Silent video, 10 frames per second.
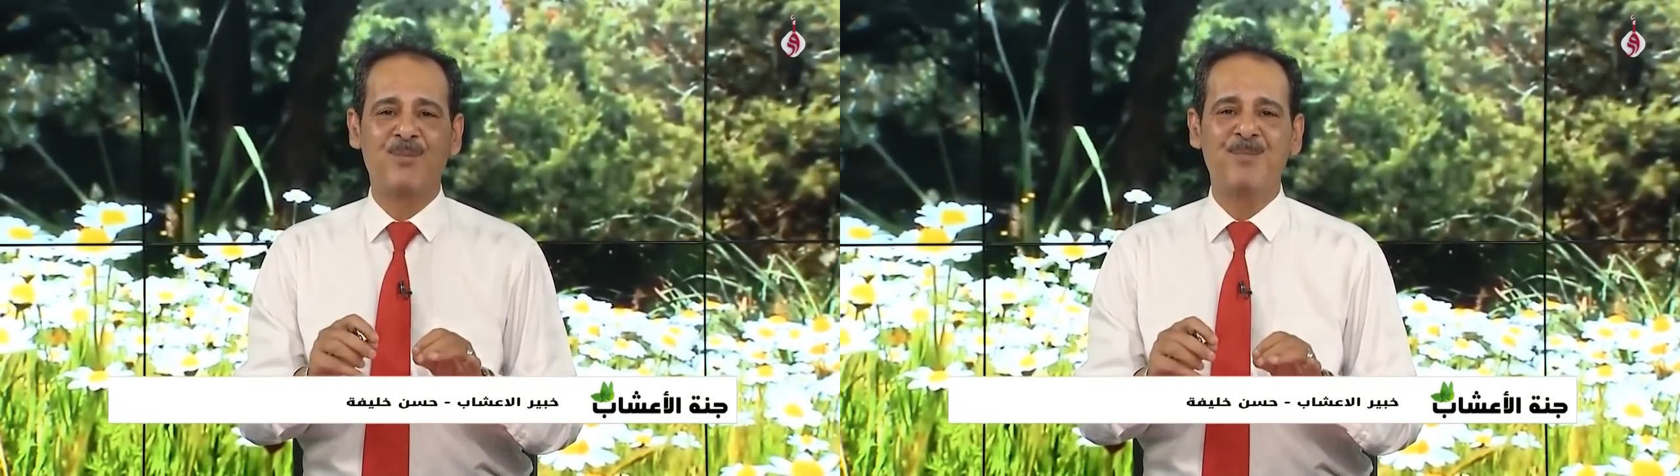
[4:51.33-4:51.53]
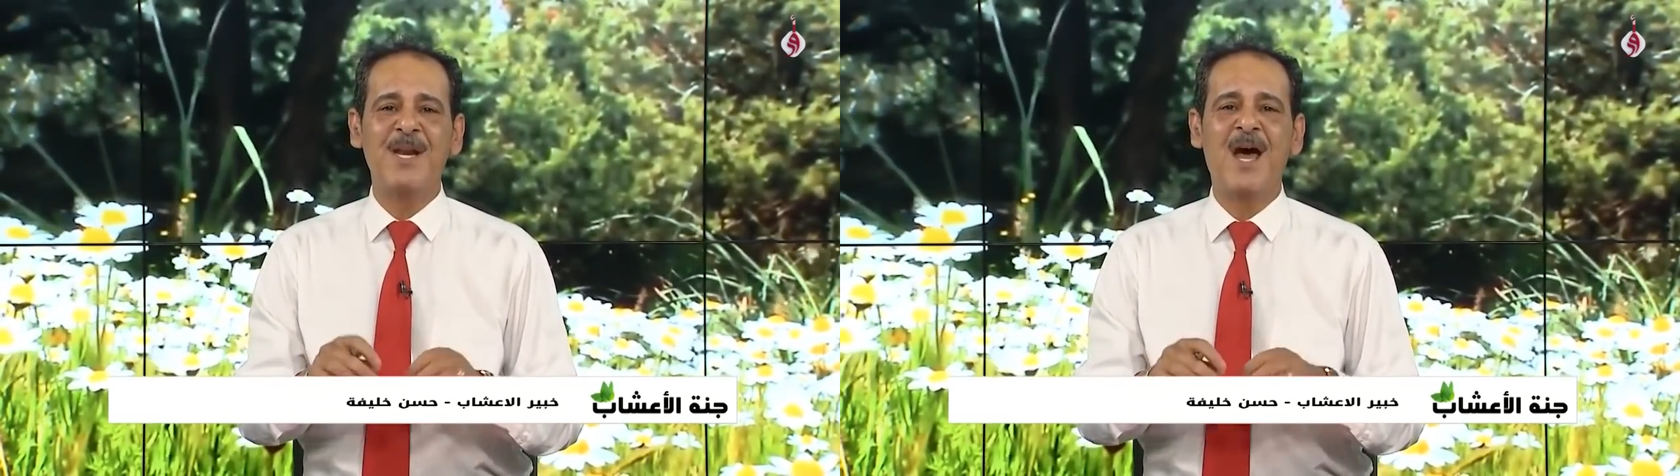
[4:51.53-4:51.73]

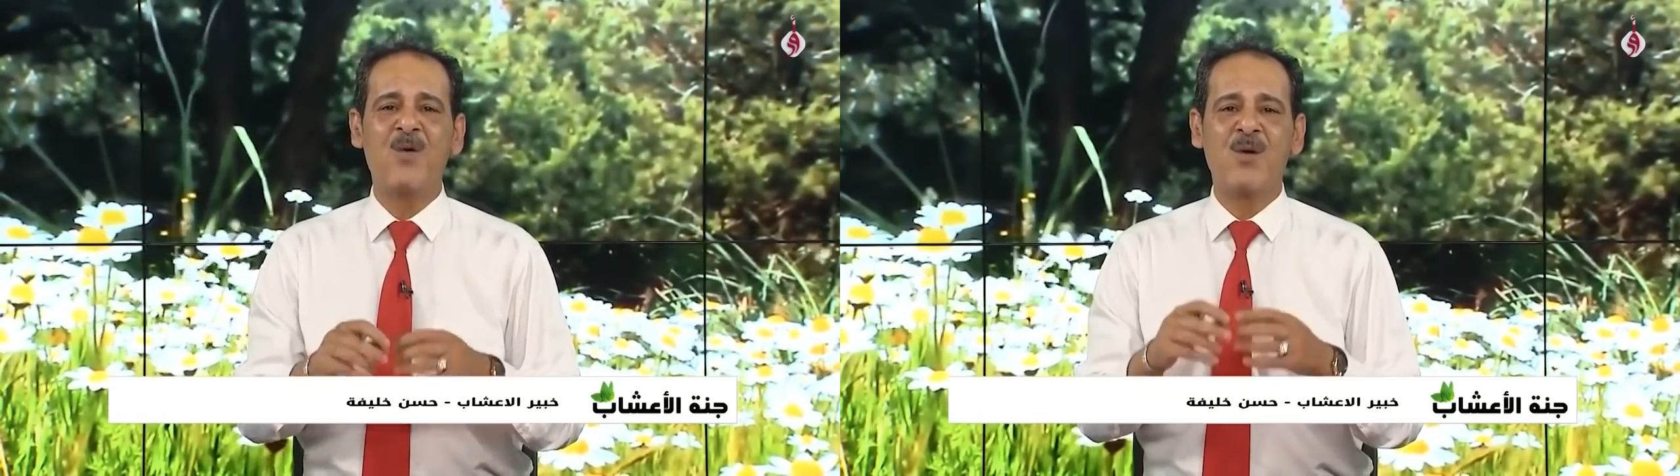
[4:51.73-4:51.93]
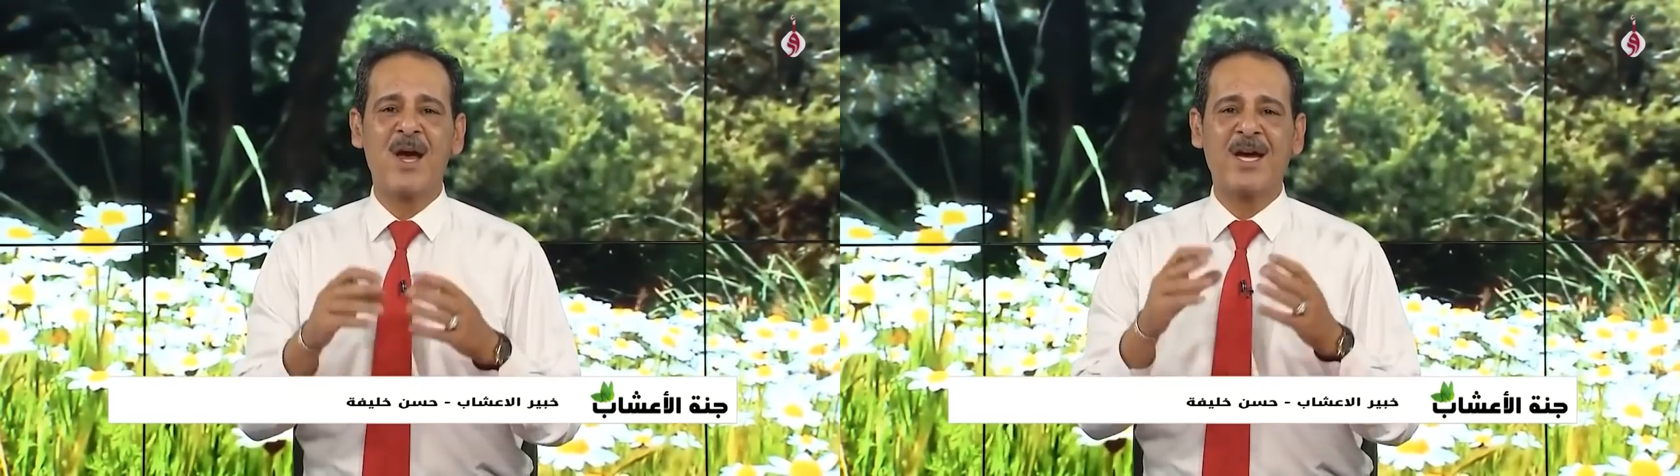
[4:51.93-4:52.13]
من
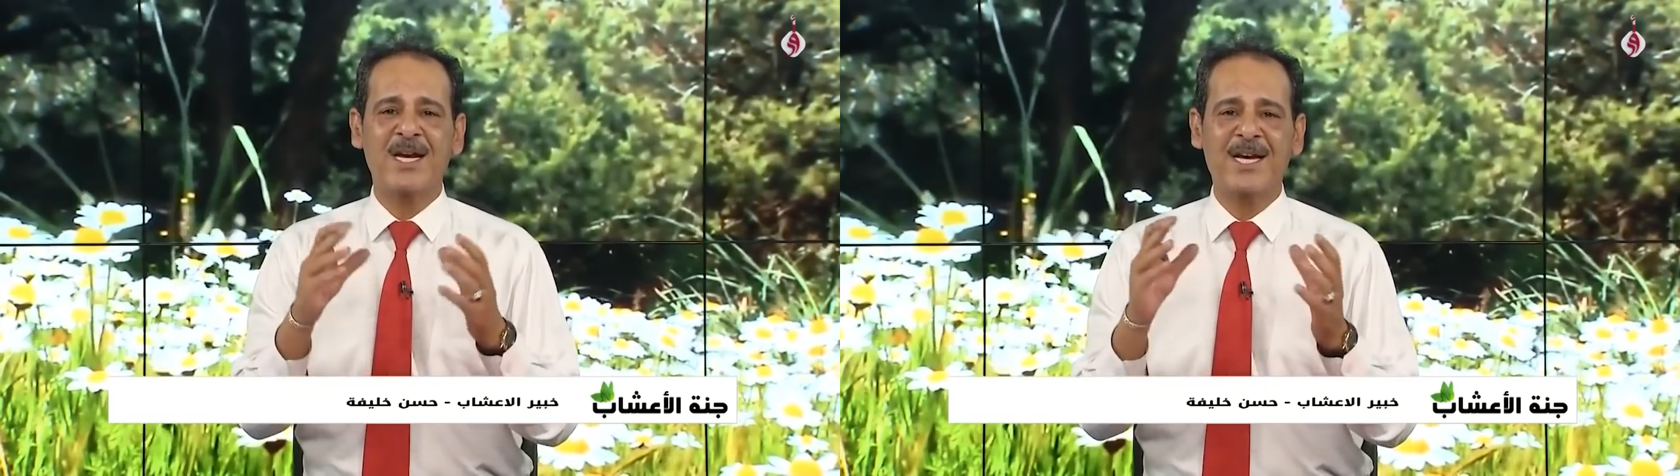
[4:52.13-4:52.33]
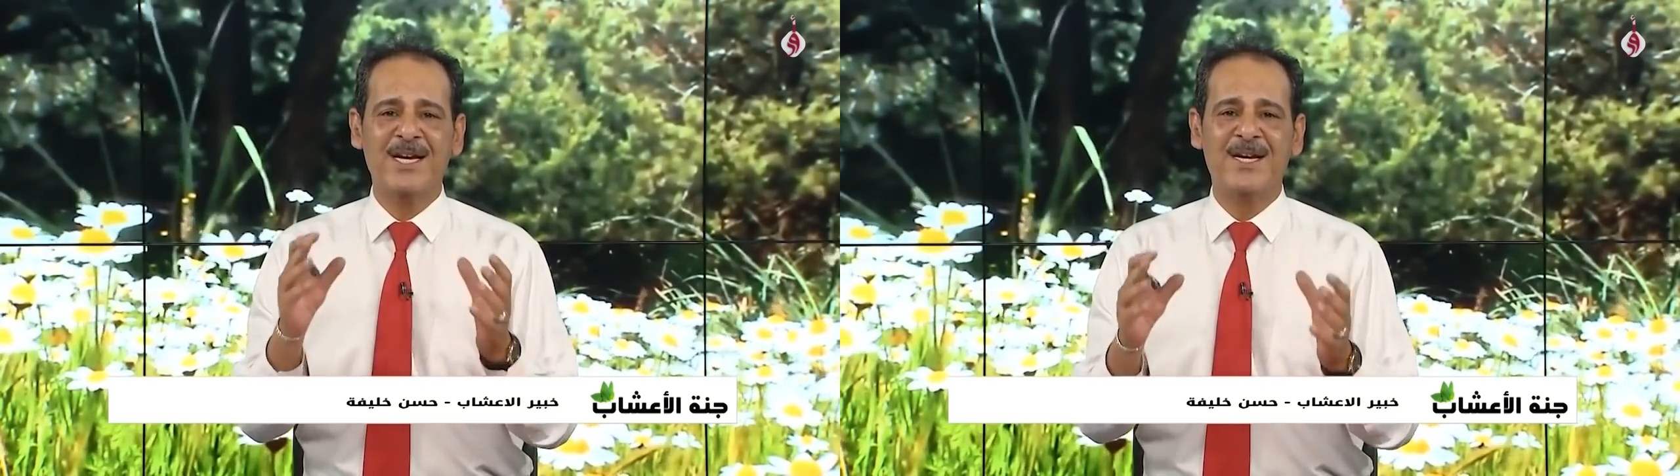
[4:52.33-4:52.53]
أوراق
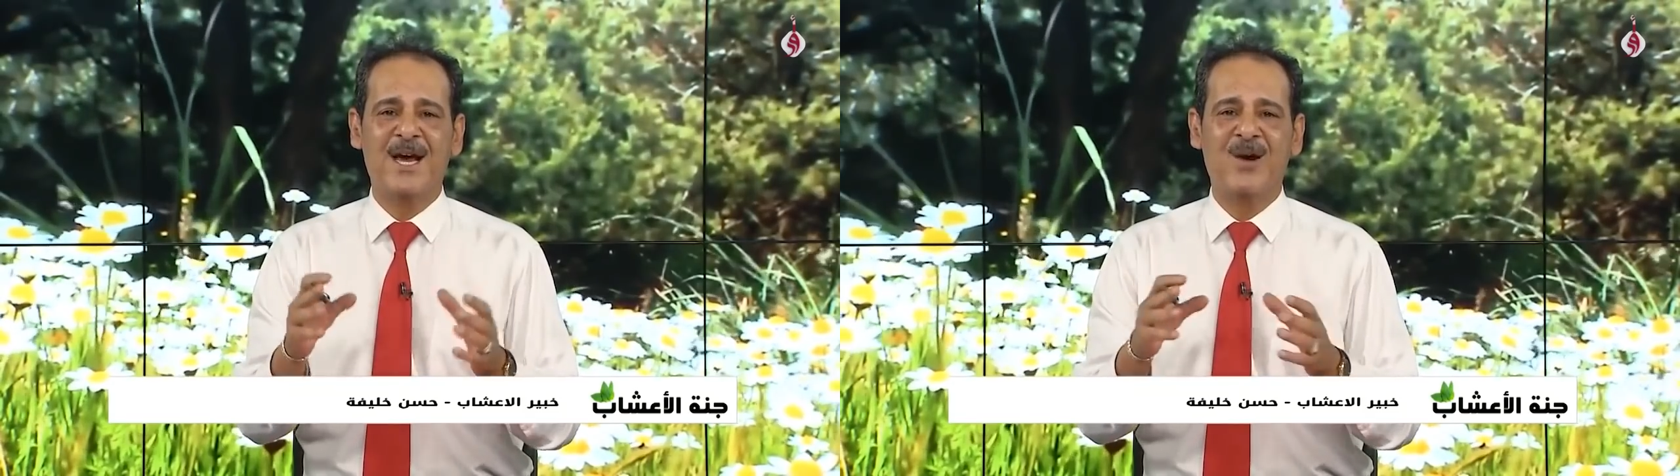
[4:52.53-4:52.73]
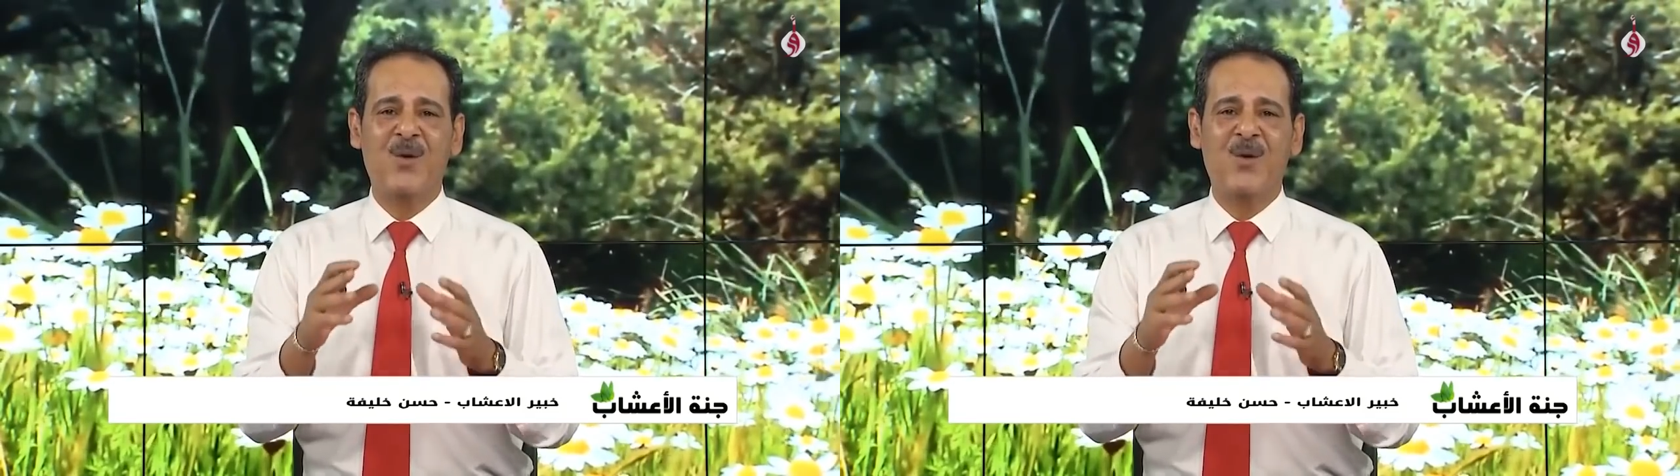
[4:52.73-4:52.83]
الحنة